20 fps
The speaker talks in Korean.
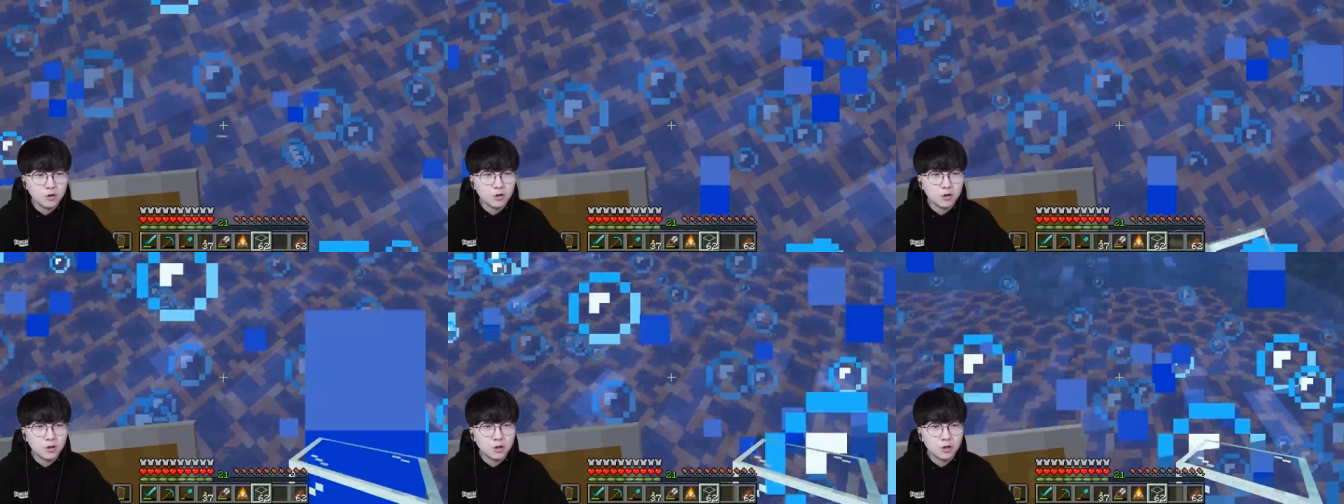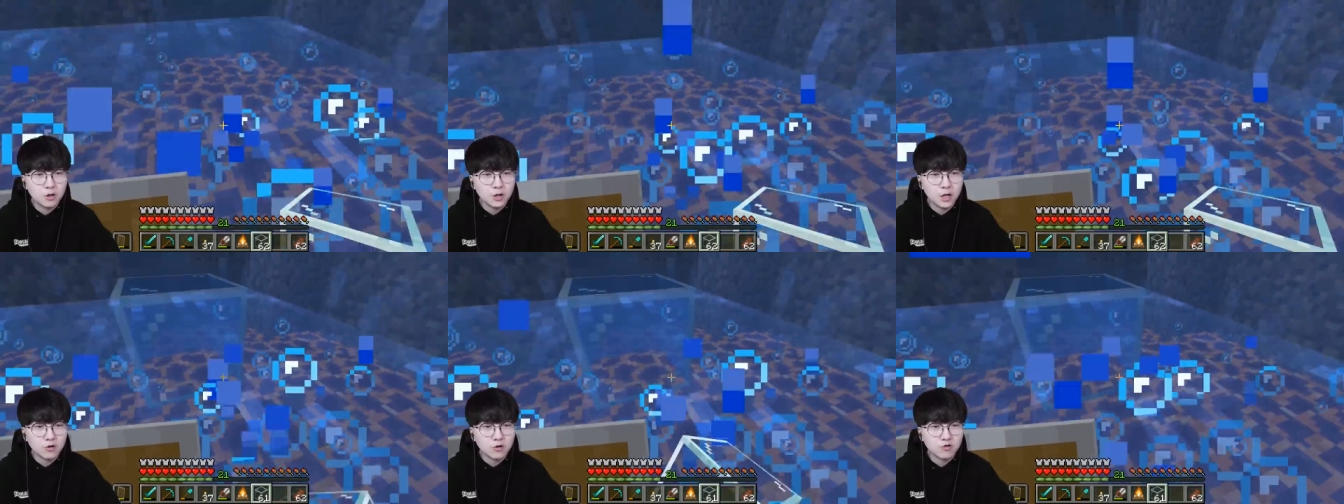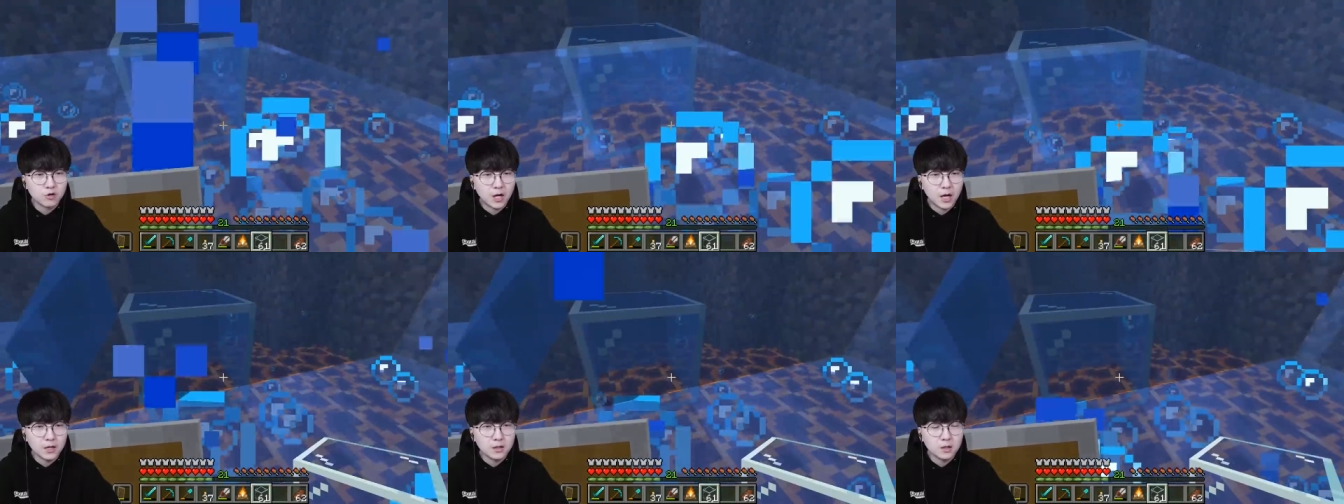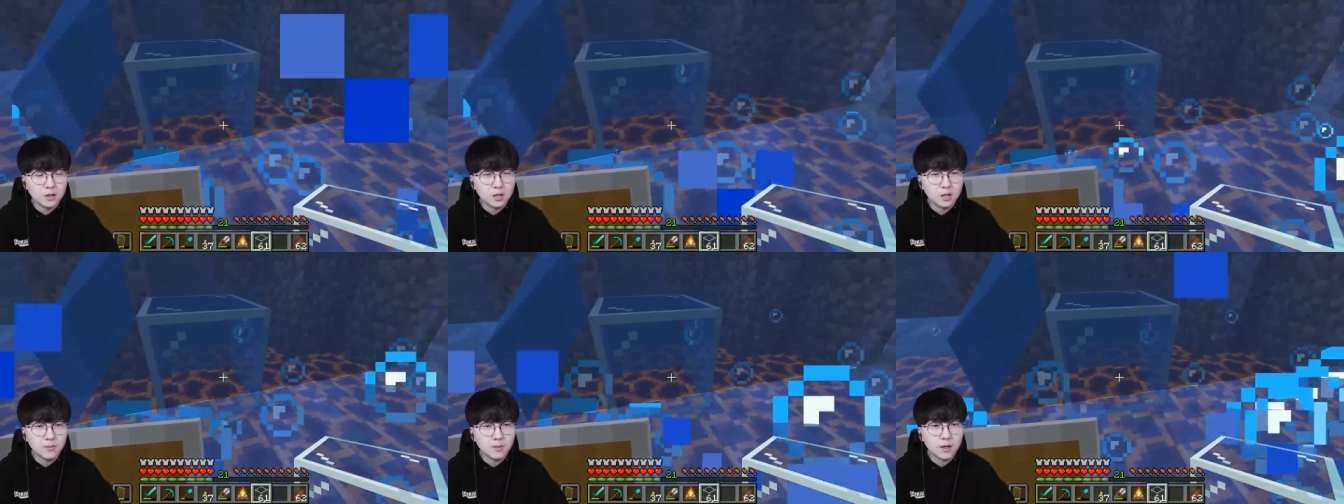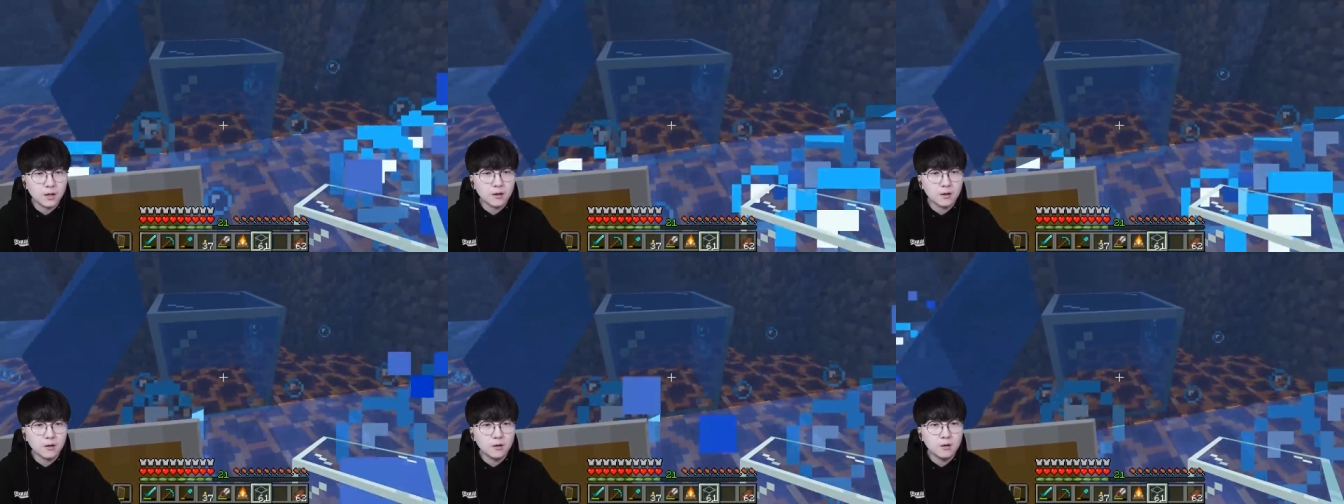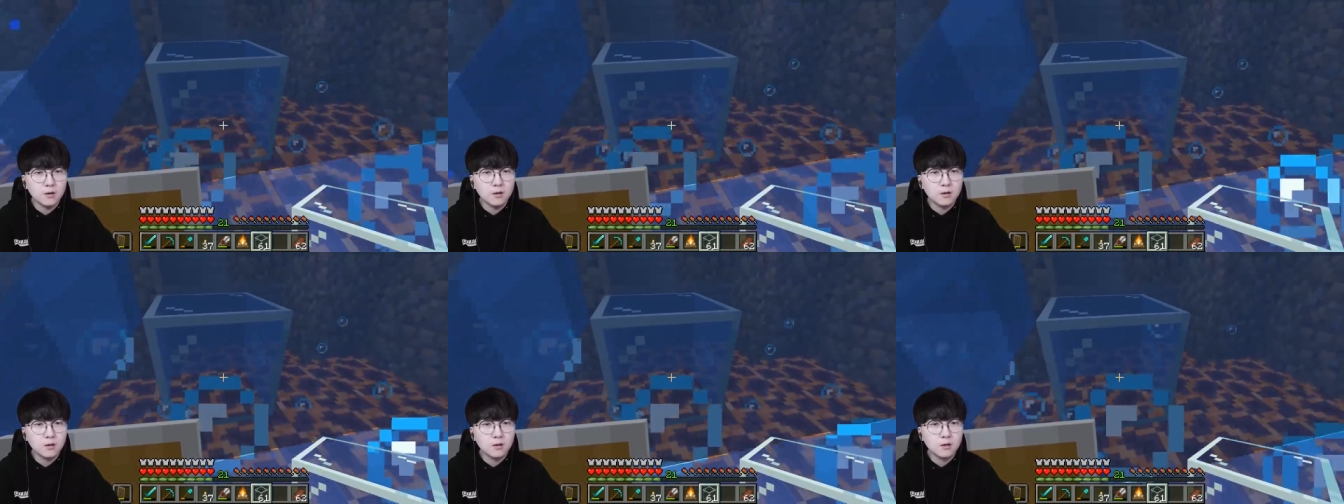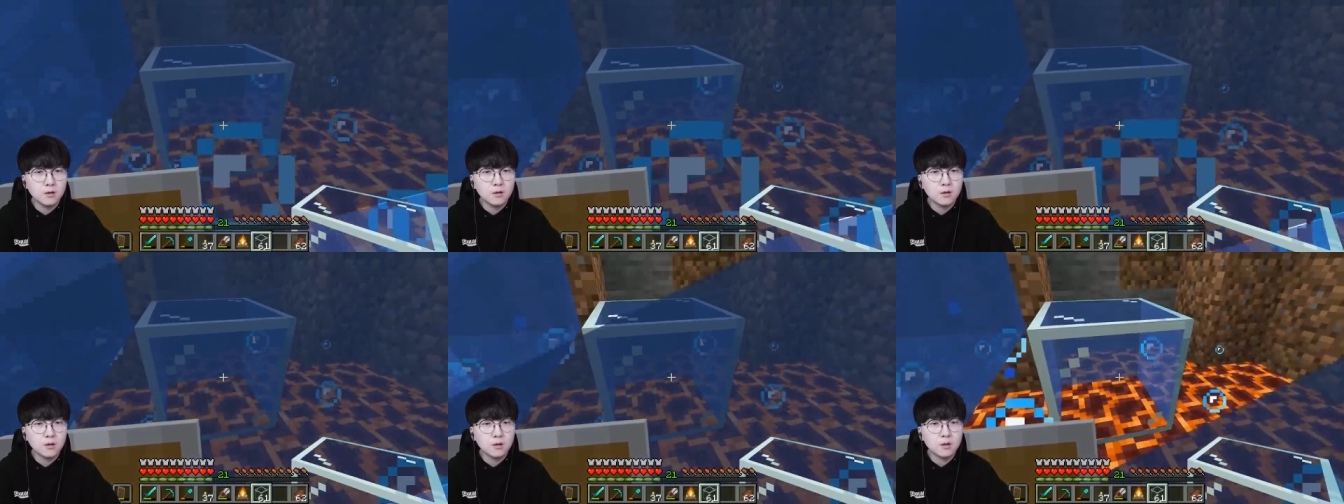이건 아주 나이스 팁이에요
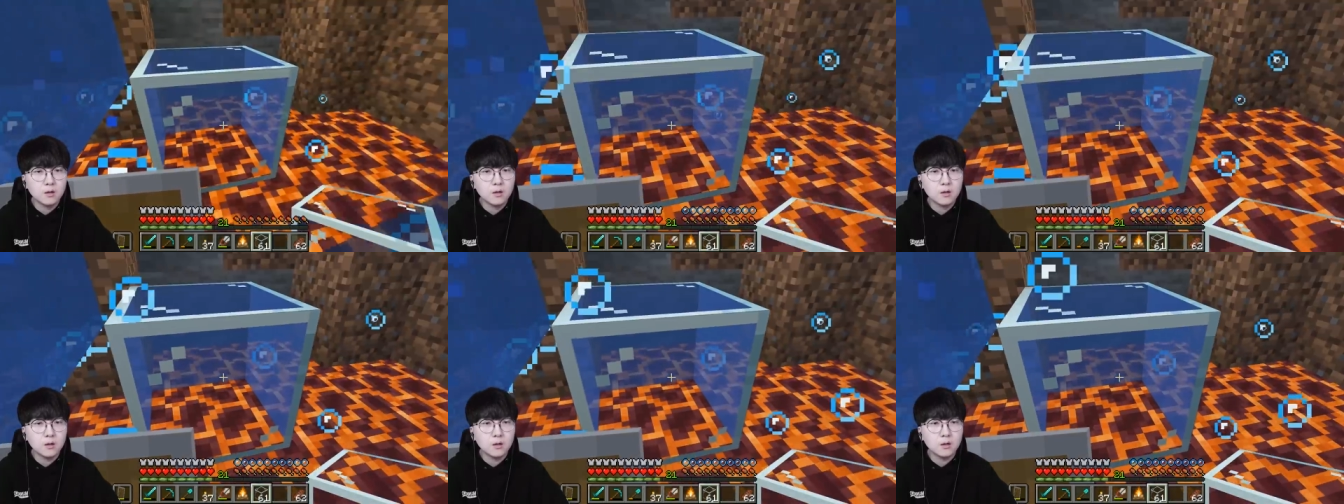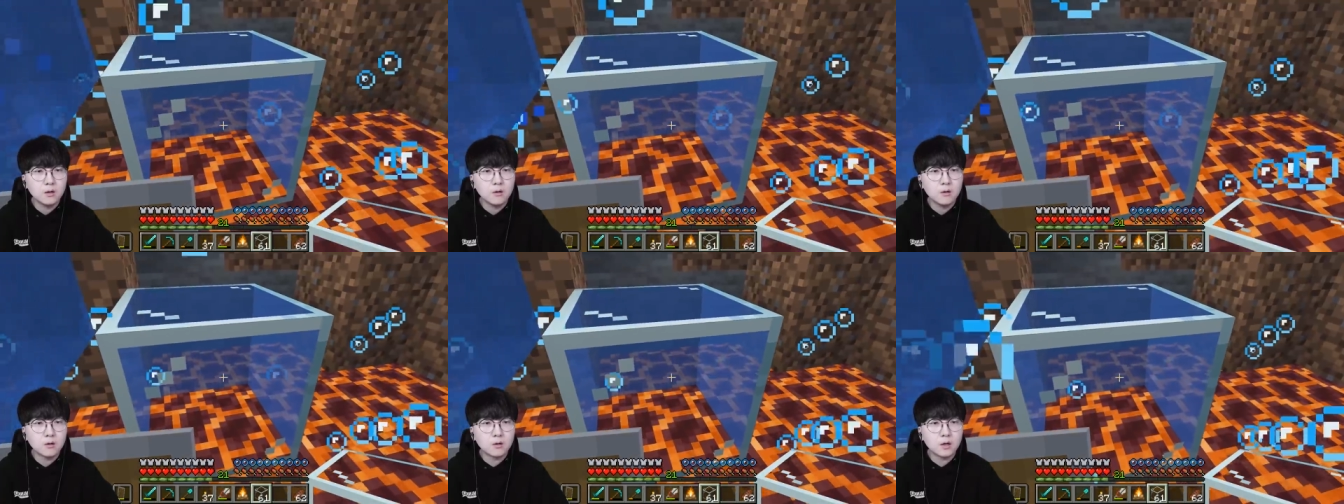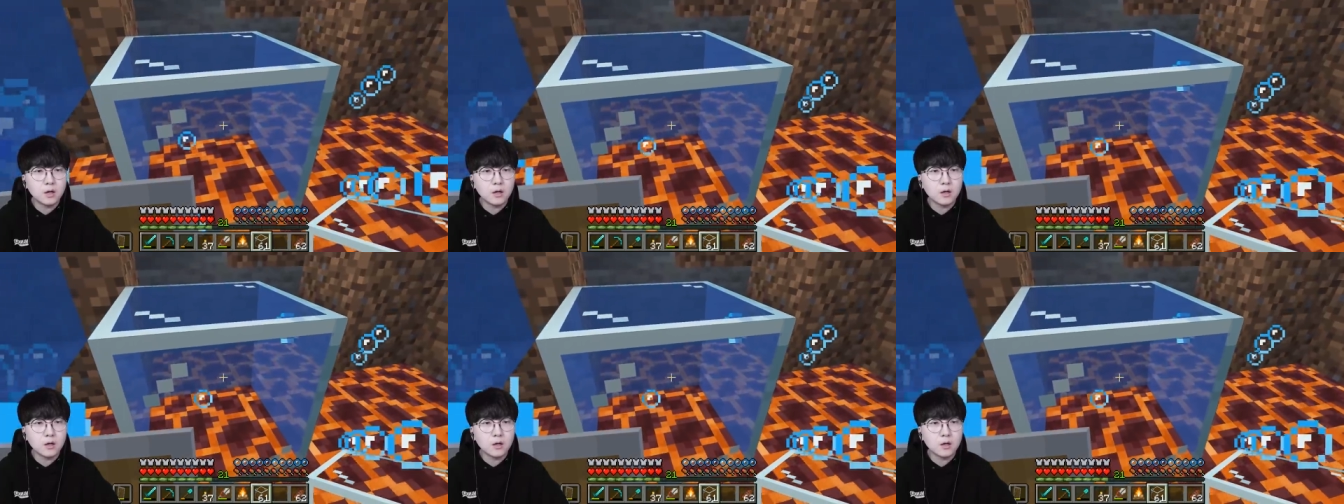오케이